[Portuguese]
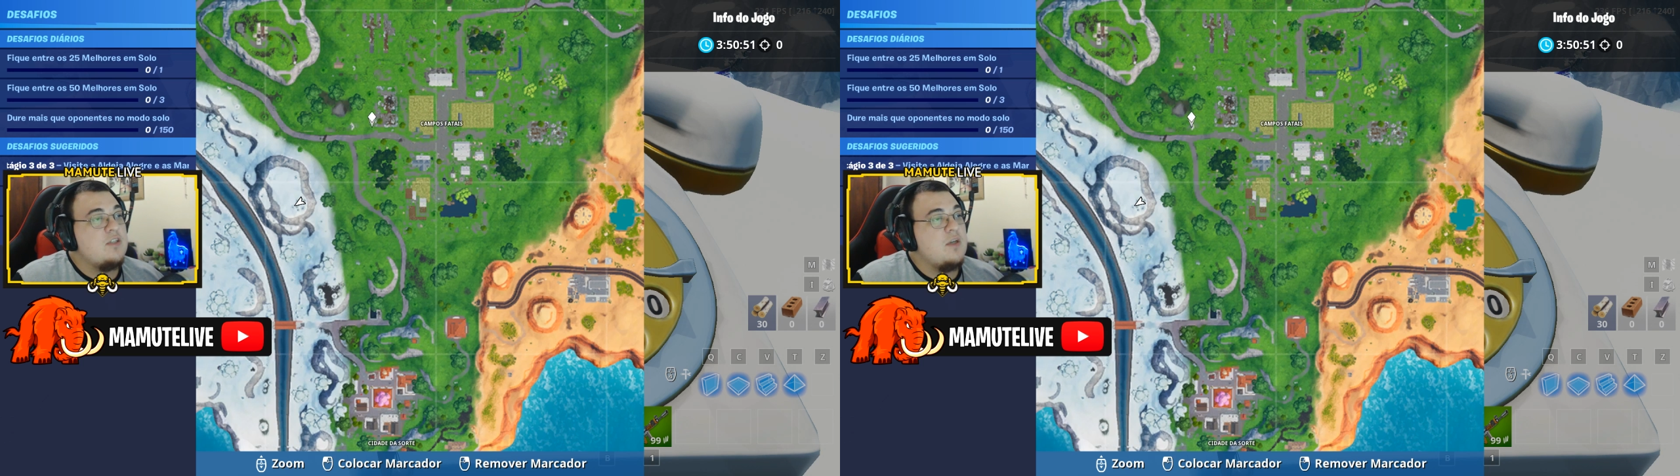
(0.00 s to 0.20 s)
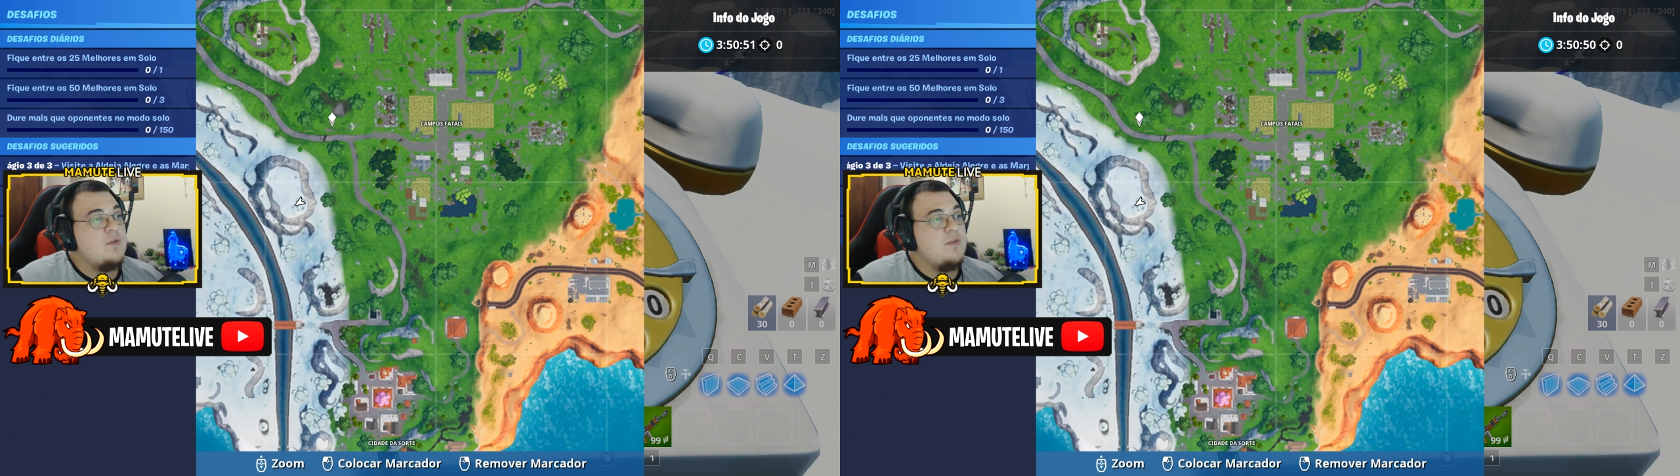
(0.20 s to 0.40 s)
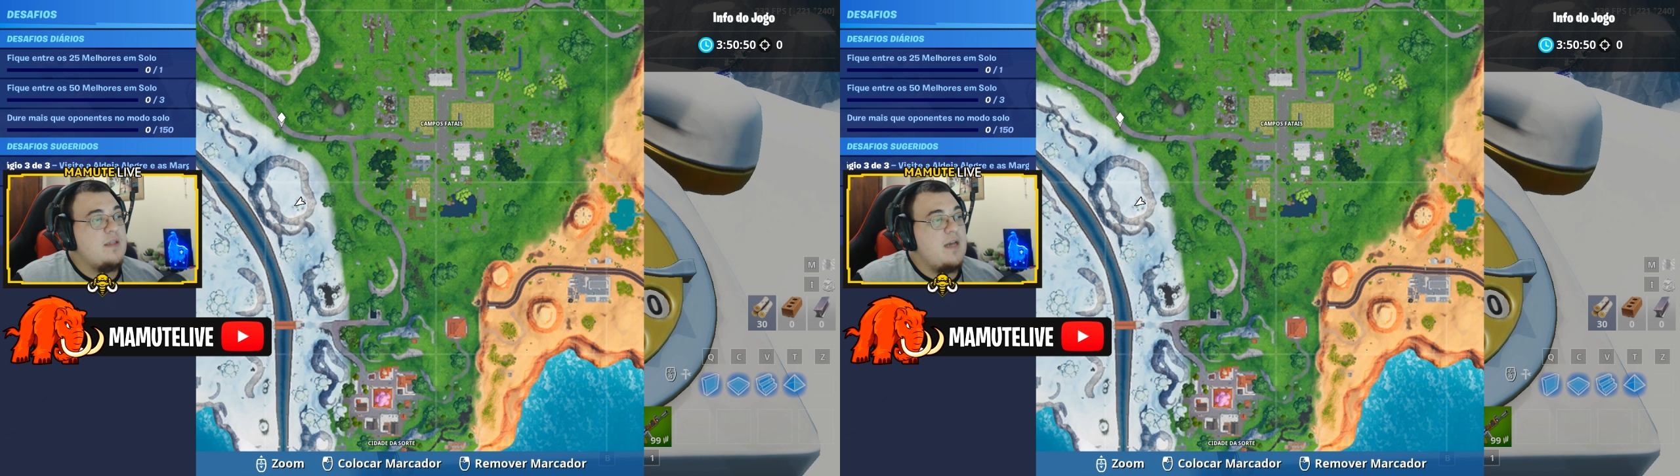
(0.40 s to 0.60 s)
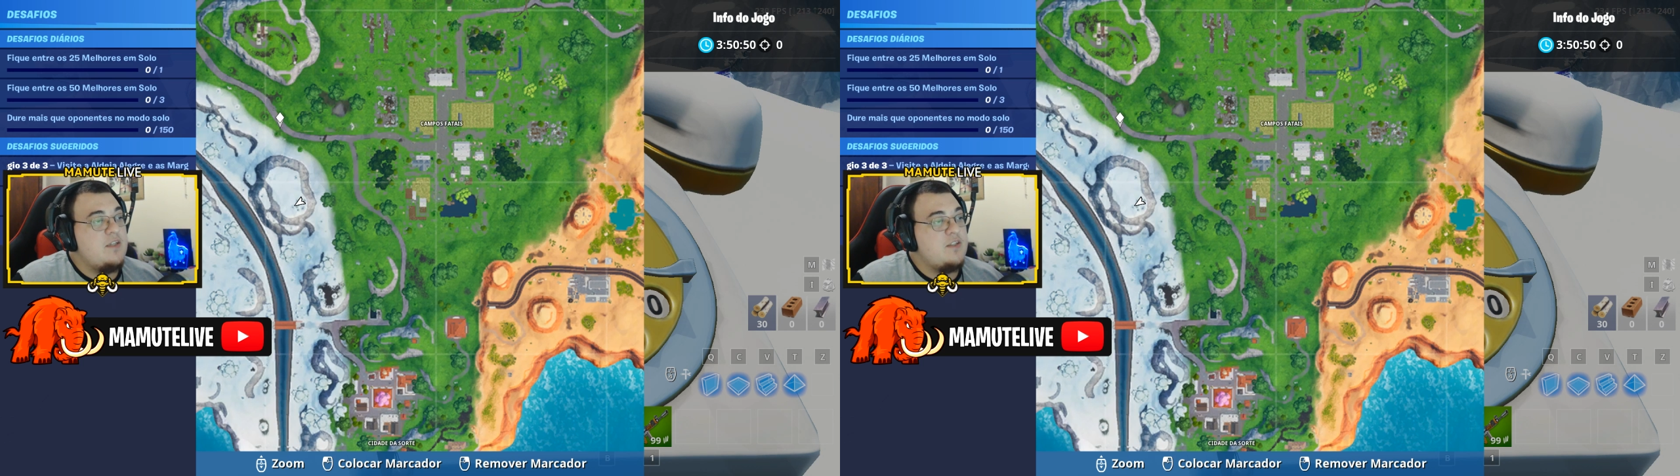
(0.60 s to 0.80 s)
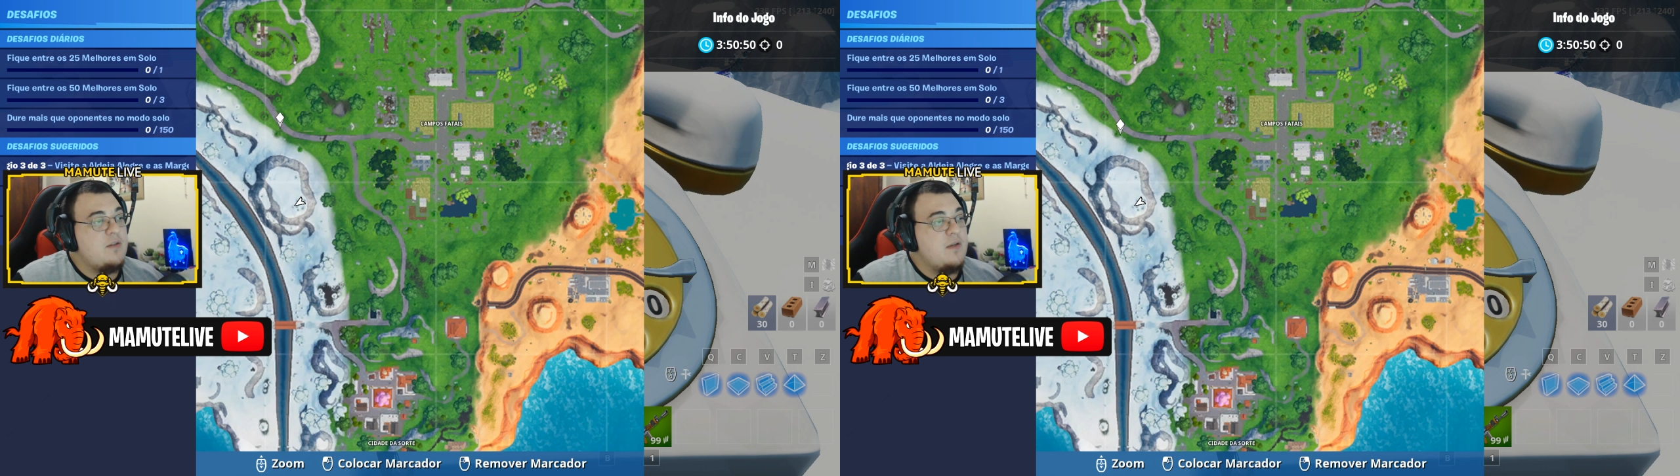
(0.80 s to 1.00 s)
de Campos
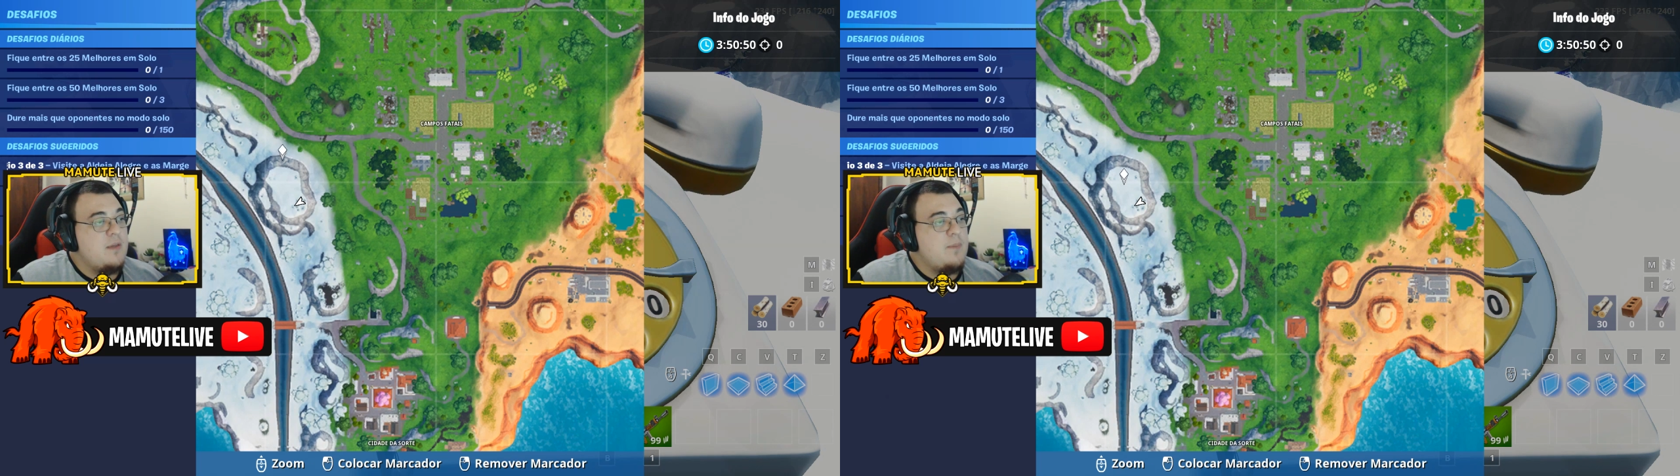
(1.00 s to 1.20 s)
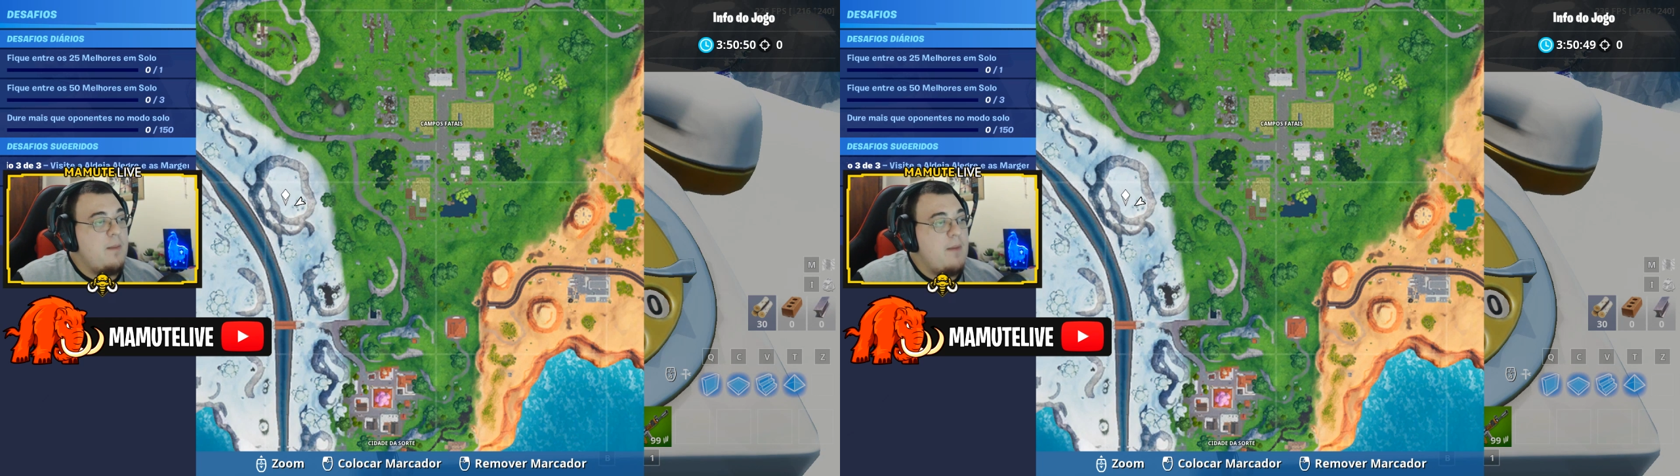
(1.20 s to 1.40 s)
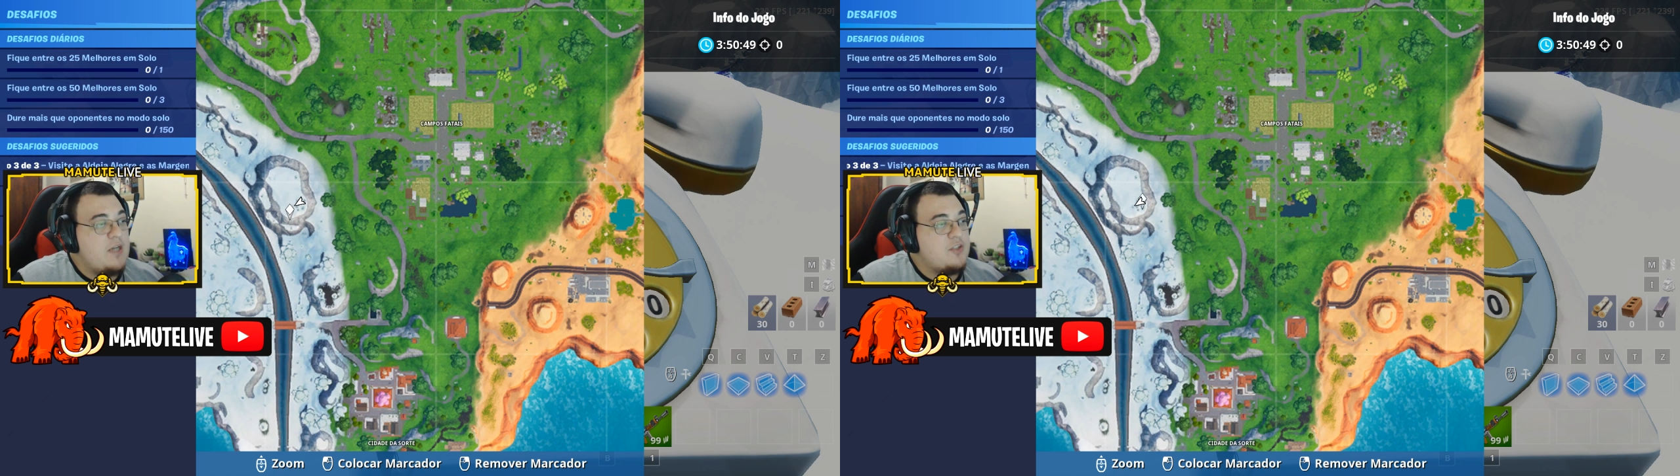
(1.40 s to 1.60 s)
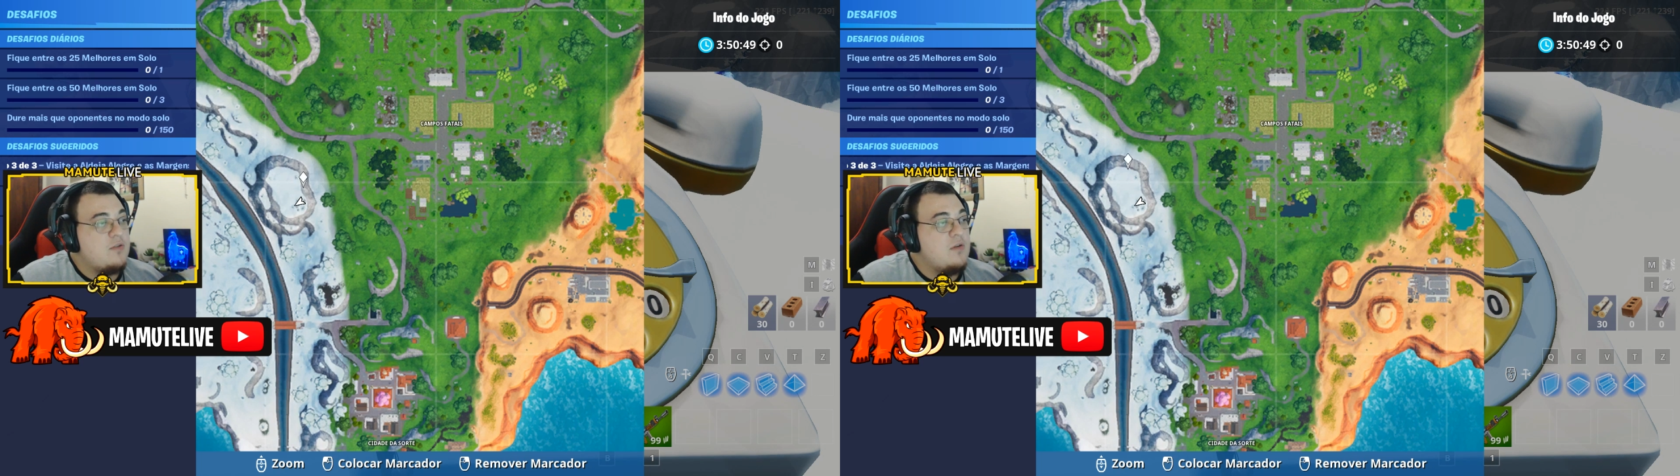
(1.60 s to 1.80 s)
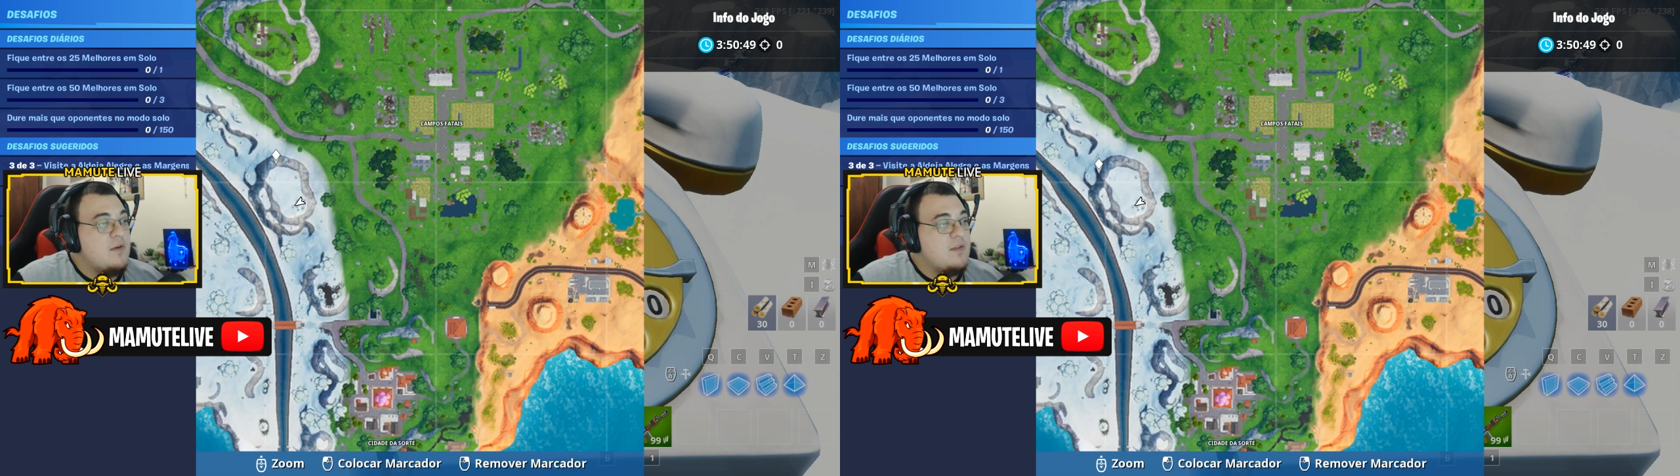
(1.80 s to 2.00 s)
Fatais e pra baixo